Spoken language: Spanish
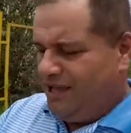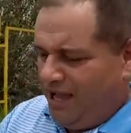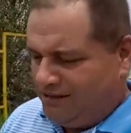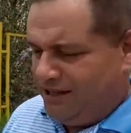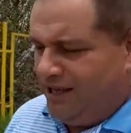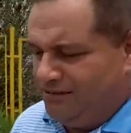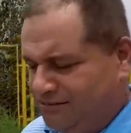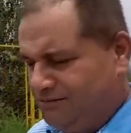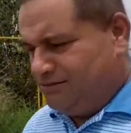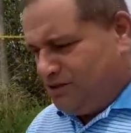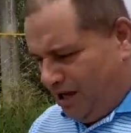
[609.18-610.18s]
Ya, ya,
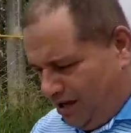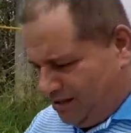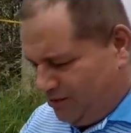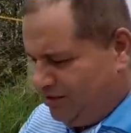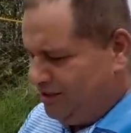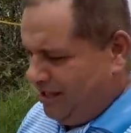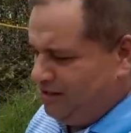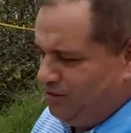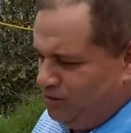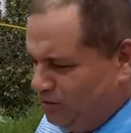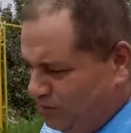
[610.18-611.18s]
ya lo
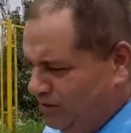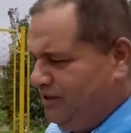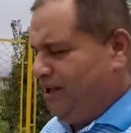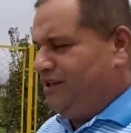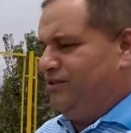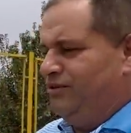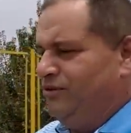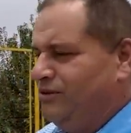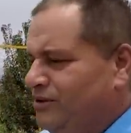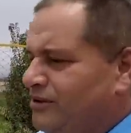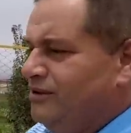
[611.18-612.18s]
entiendo, yo lo entiendo.
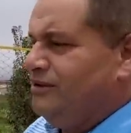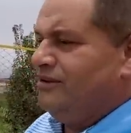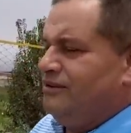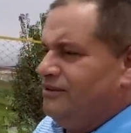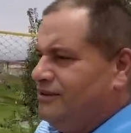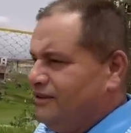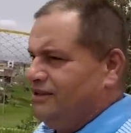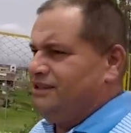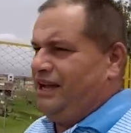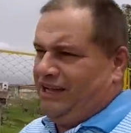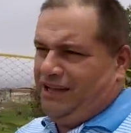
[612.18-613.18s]
¿Y
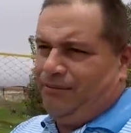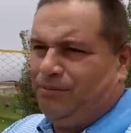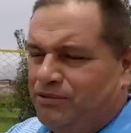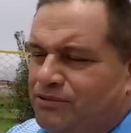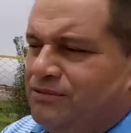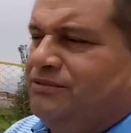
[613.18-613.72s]
sabe qué? Por...